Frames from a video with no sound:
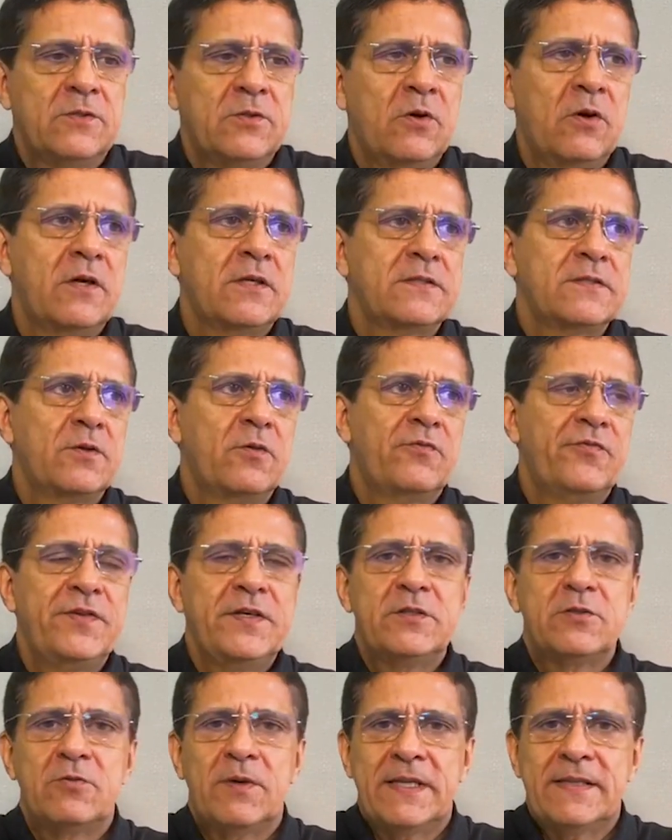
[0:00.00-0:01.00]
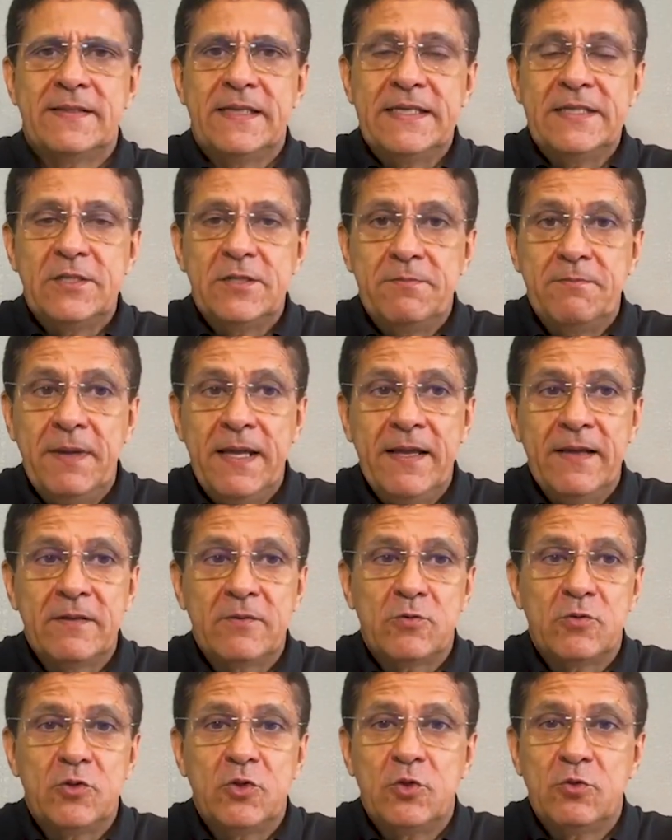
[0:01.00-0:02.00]
nossa, eu fiz um
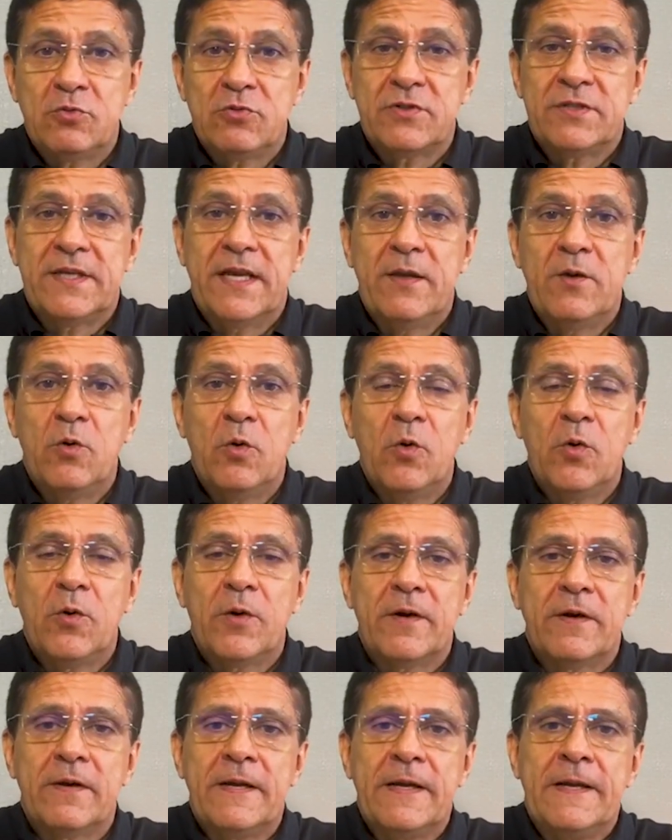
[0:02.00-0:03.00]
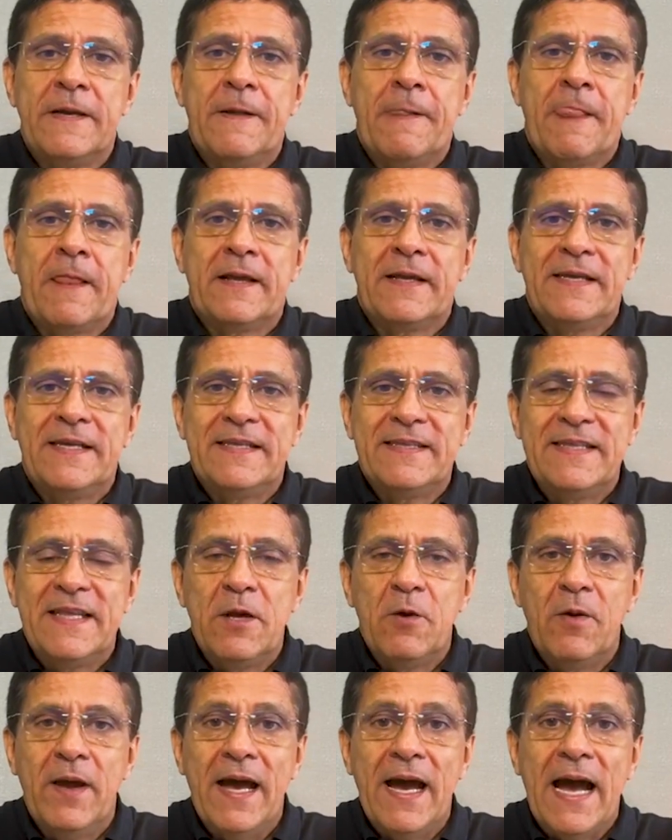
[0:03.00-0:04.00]
atendimento de um senhor que
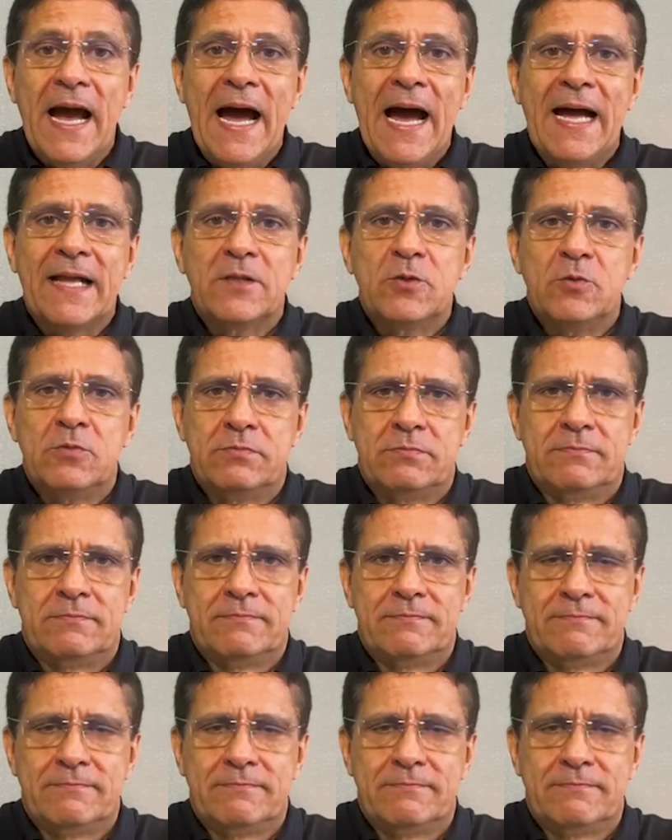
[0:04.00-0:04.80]
deu errado.